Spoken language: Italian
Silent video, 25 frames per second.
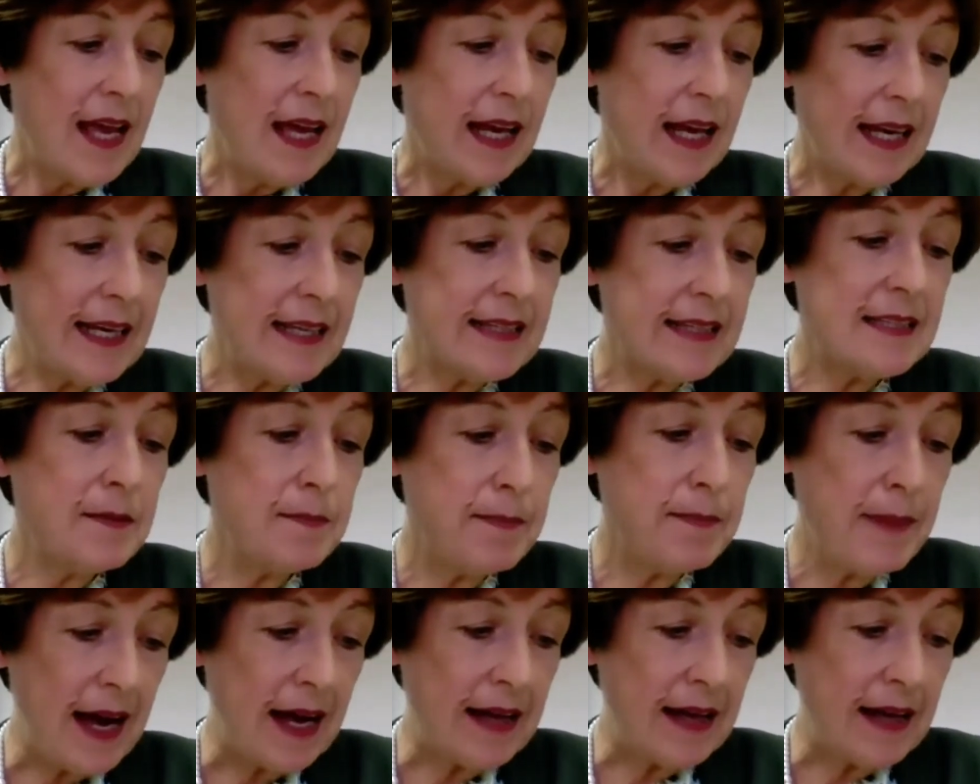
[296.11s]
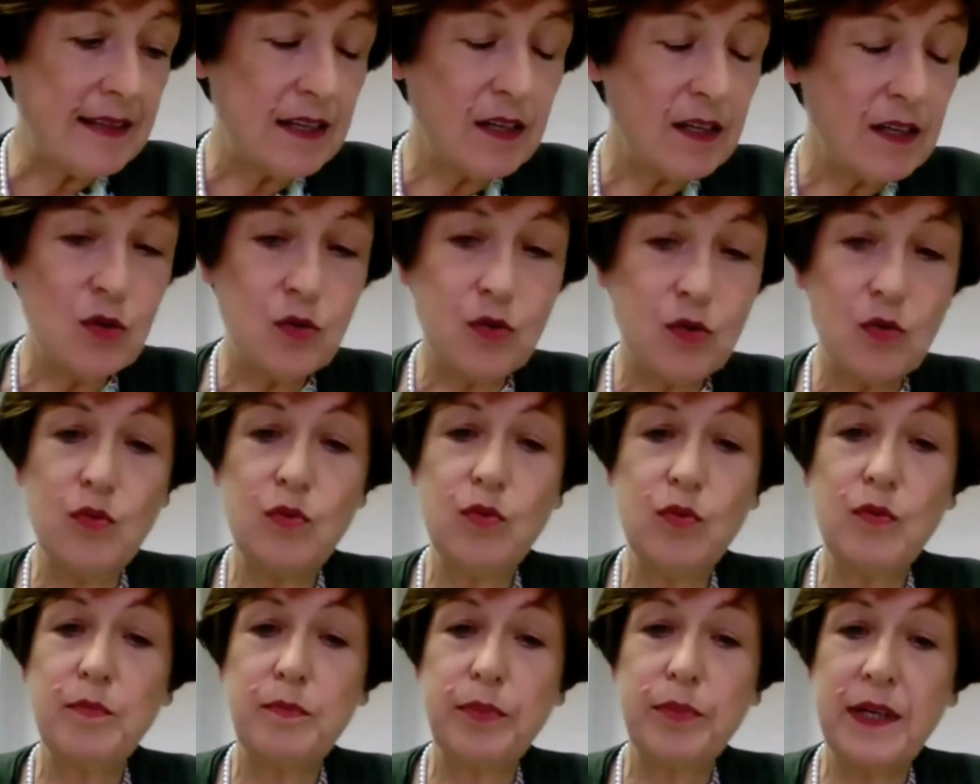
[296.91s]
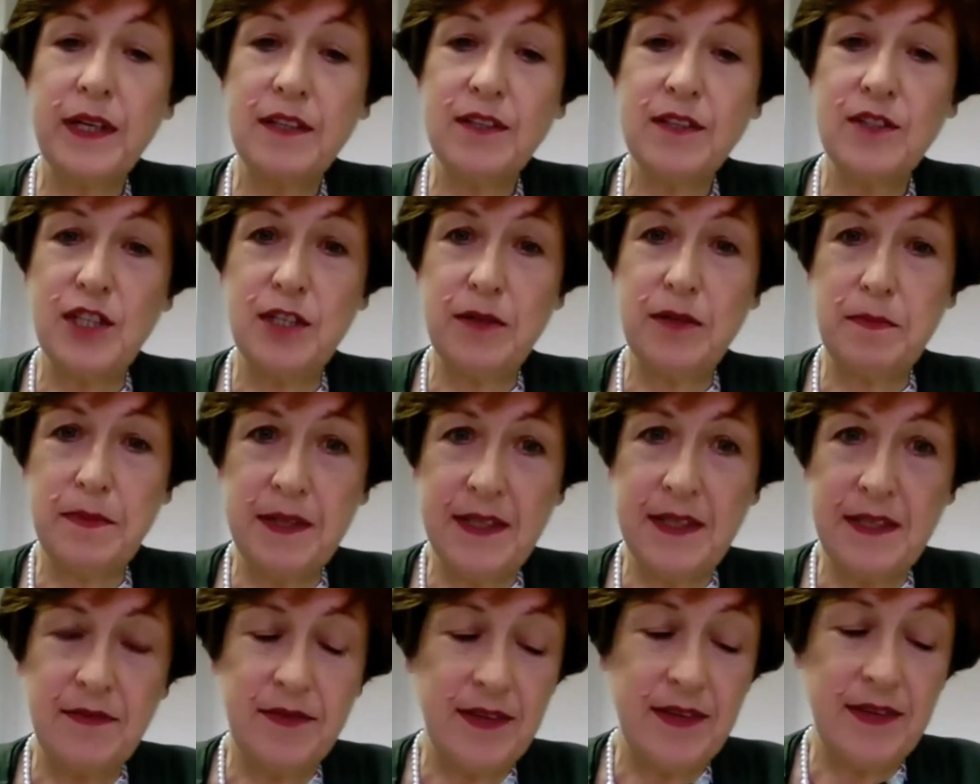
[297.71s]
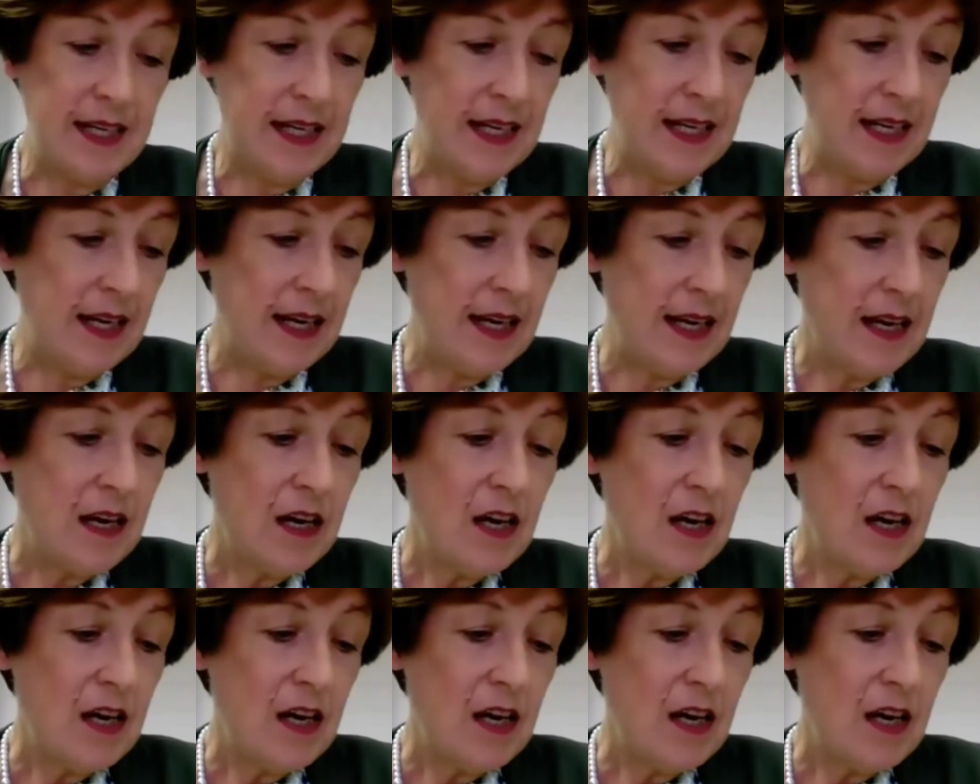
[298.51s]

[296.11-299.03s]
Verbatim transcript: che si basa su principi divini.